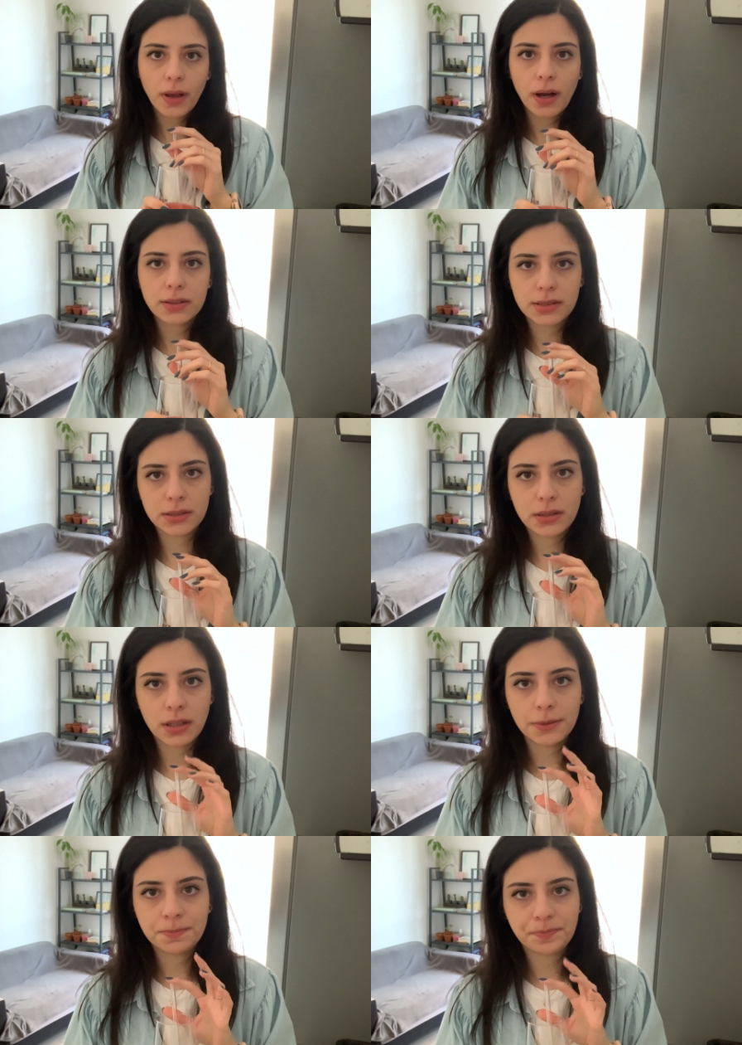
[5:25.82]

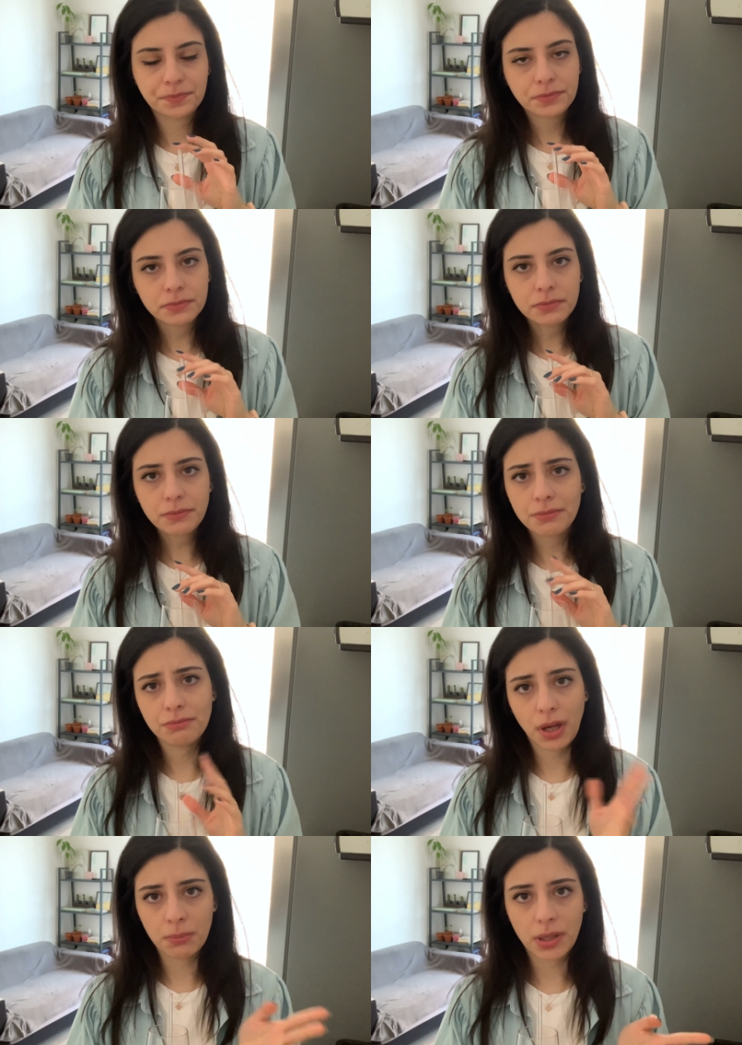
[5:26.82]
Aslında
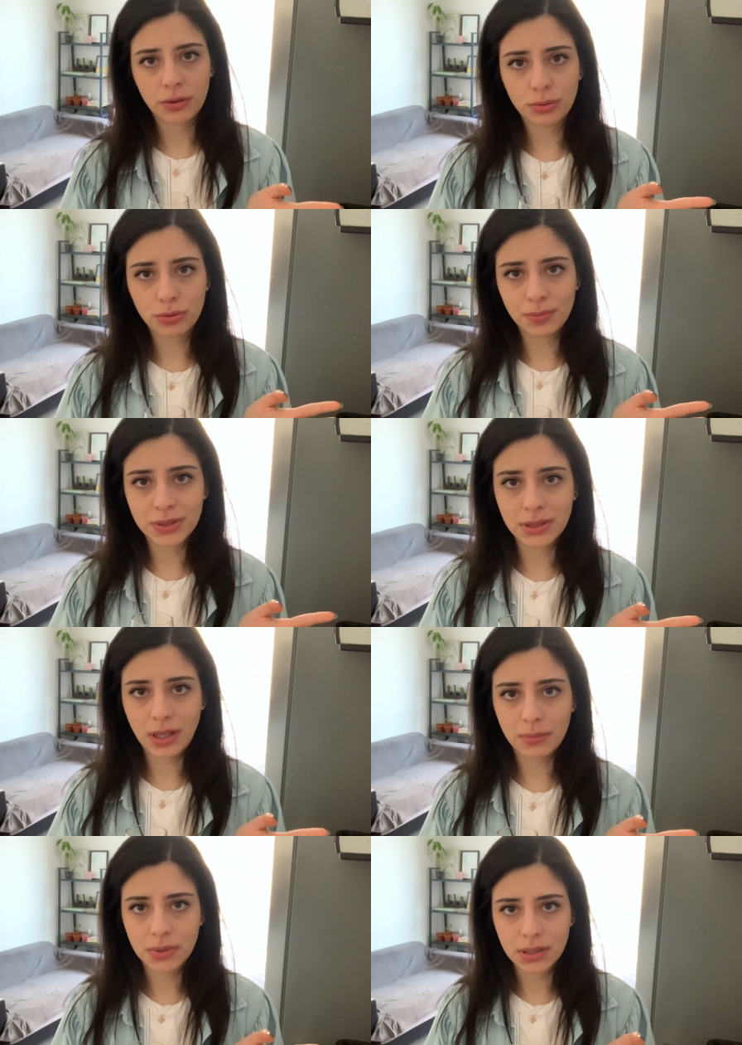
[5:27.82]
ben pek YouTube
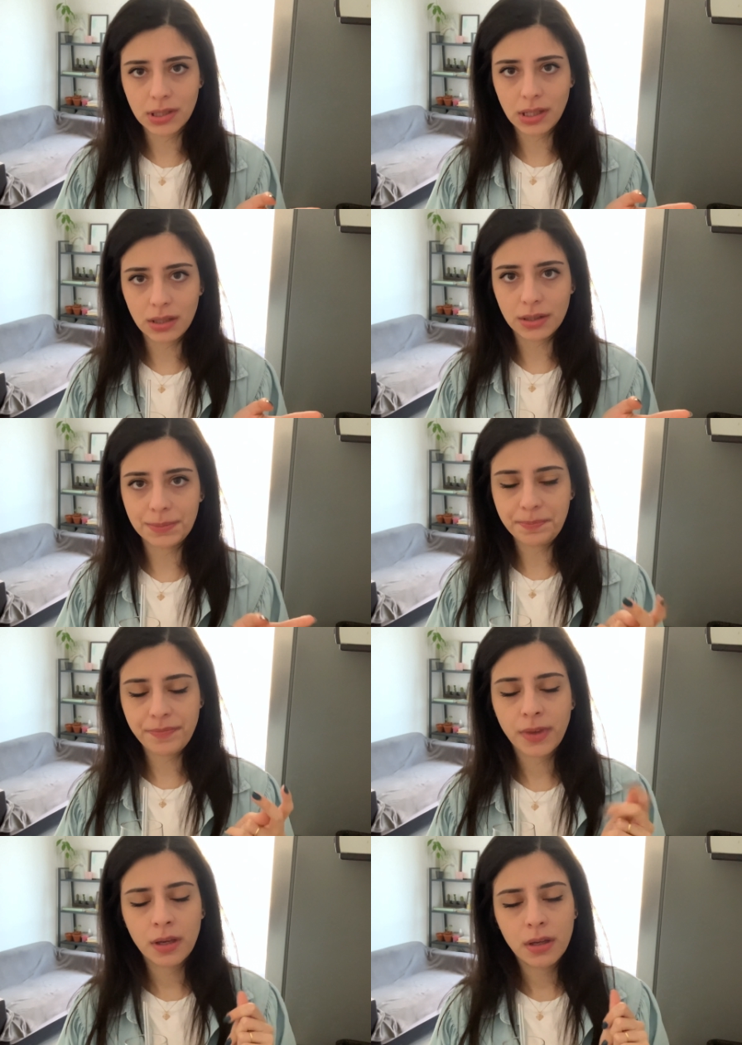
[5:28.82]
izleyen biri değildim.
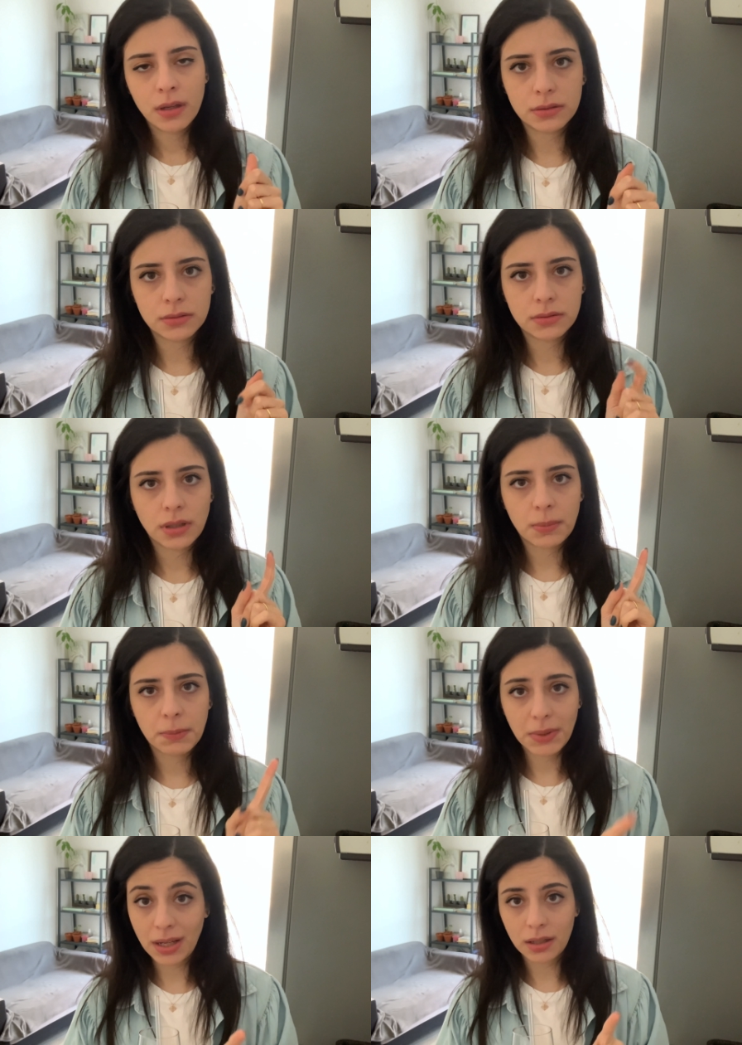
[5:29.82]
Ama
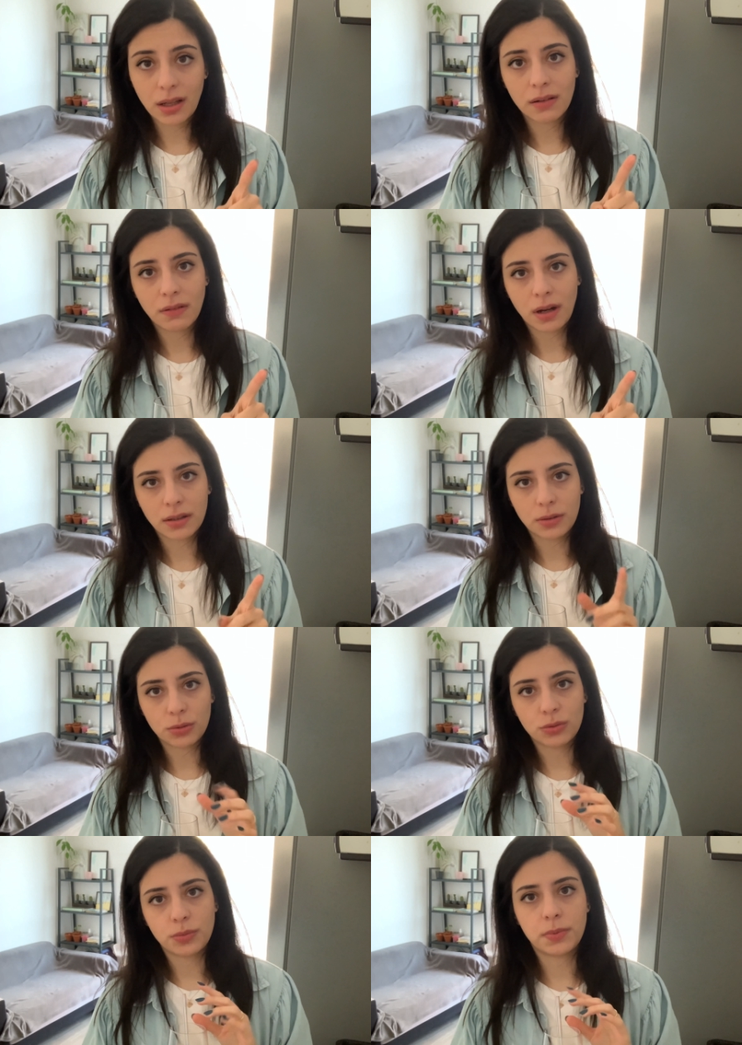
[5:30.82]
bir kanal vardı
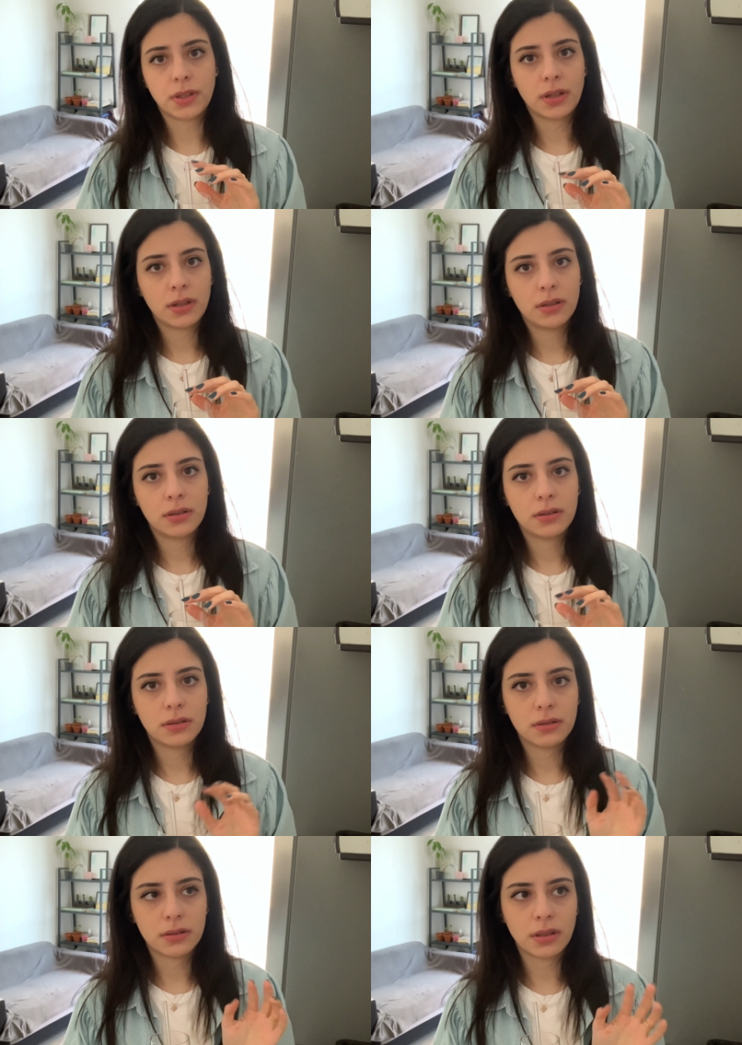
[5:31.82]
YouTube'da.
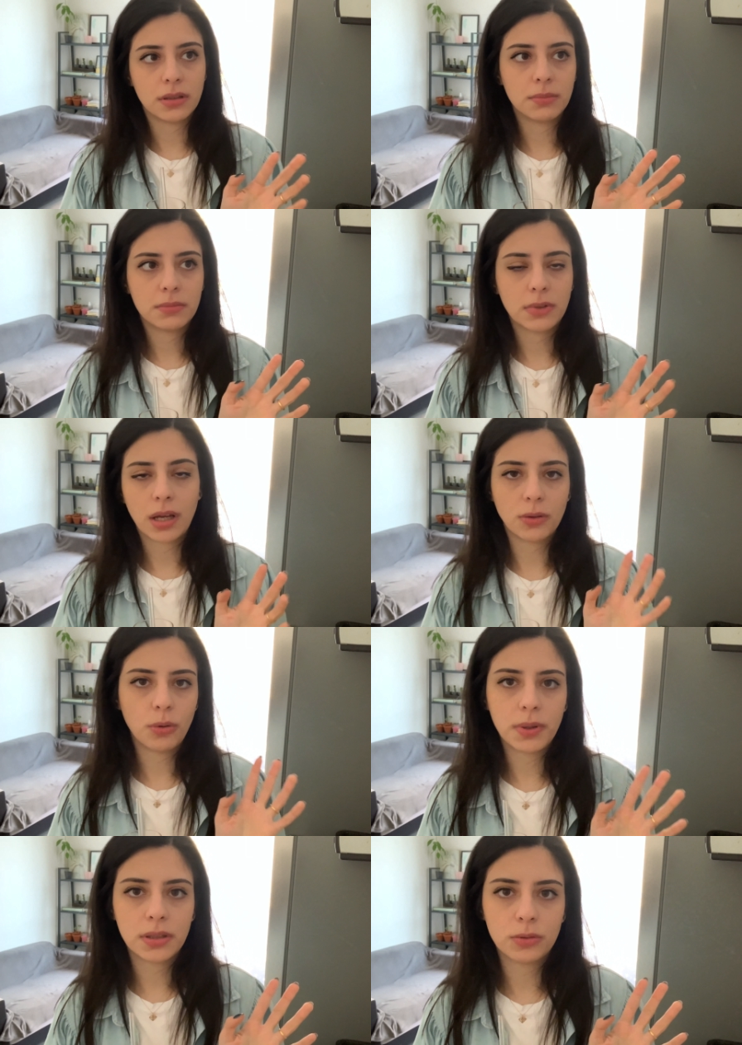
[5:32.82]
Dedim yani o
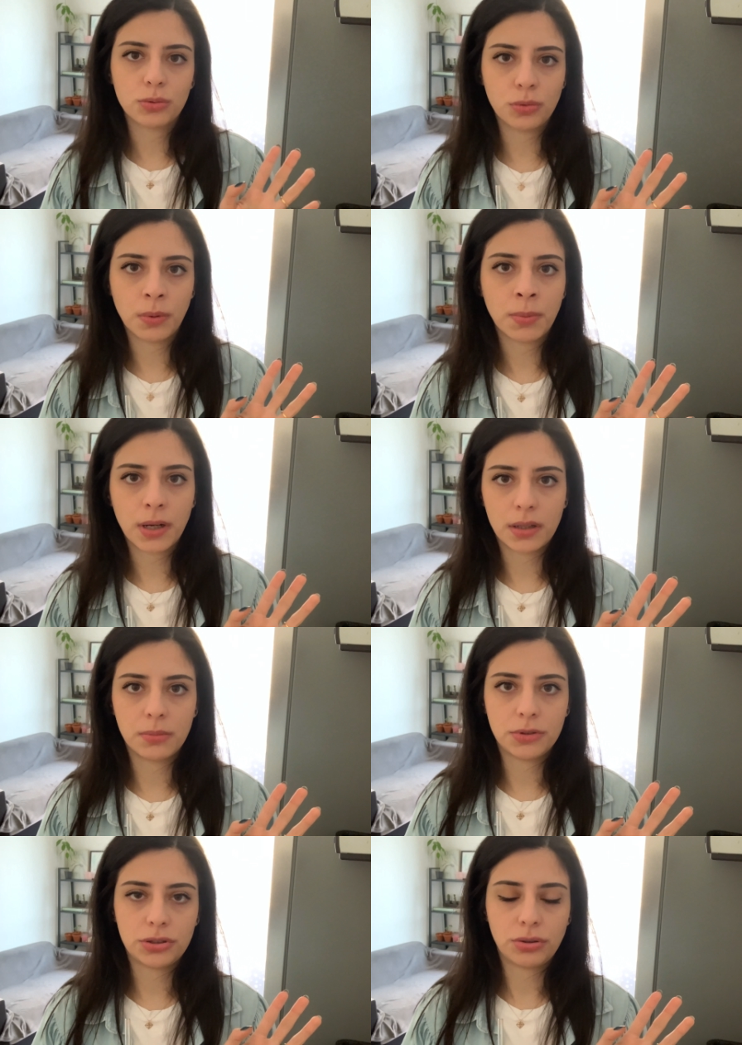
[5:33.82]
beni YouTube'a
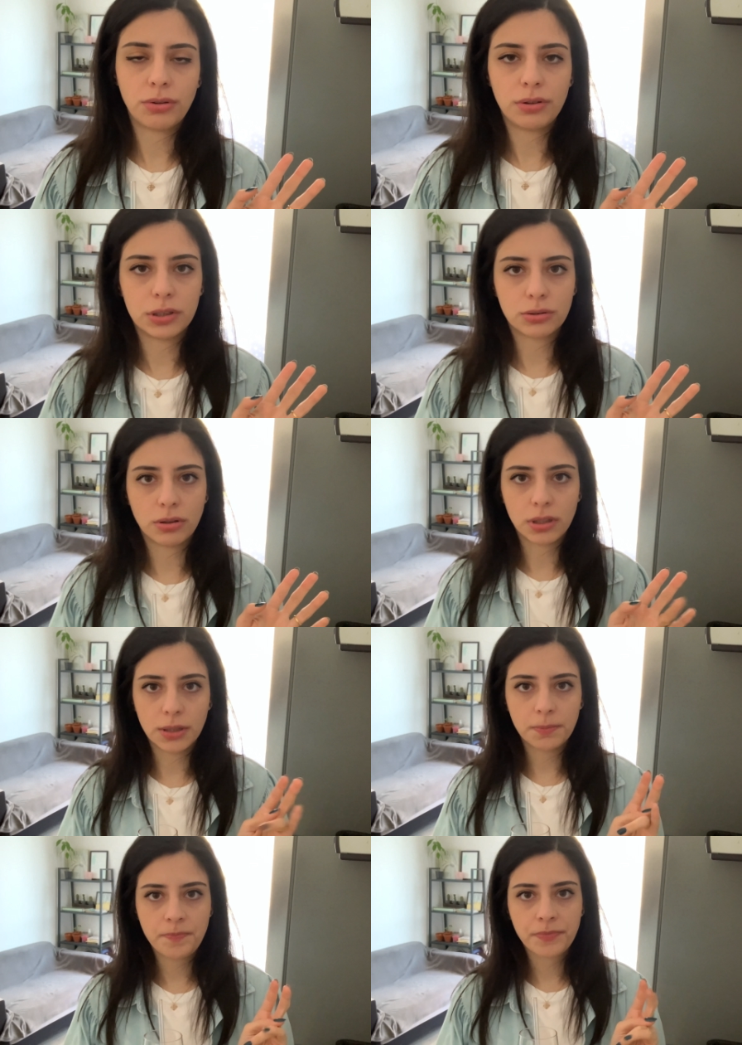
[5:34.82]
bağlamıştı öyle
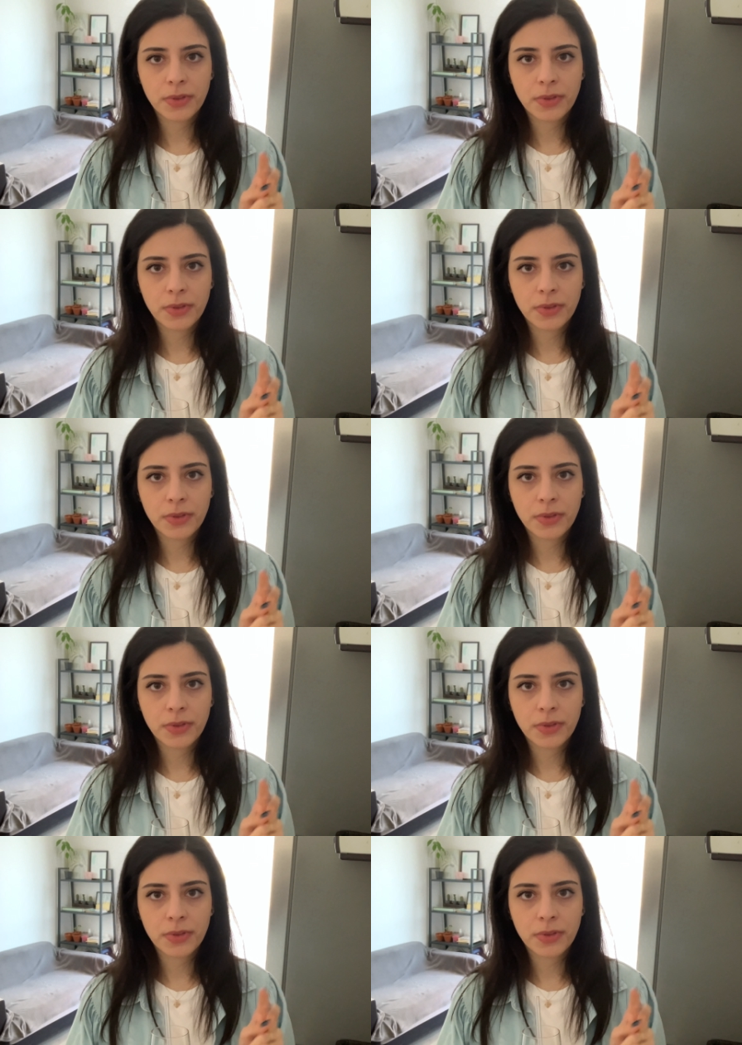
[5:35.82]
söyleyeyim.